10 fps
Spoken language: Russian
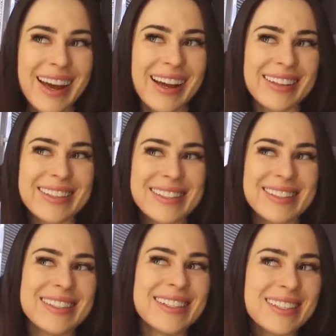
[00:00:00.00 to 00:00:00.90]
Как это
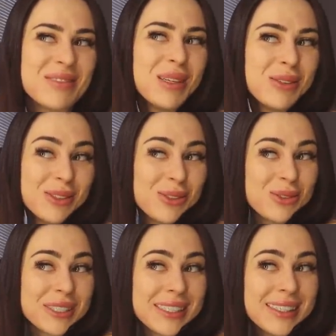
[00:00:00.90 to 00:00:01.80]
сделать? Блин, вот
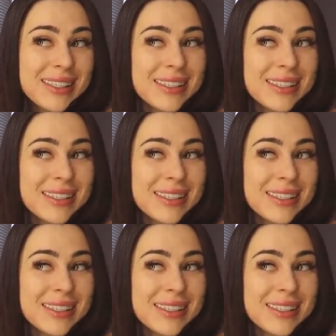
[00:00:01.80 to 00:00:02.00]
дура.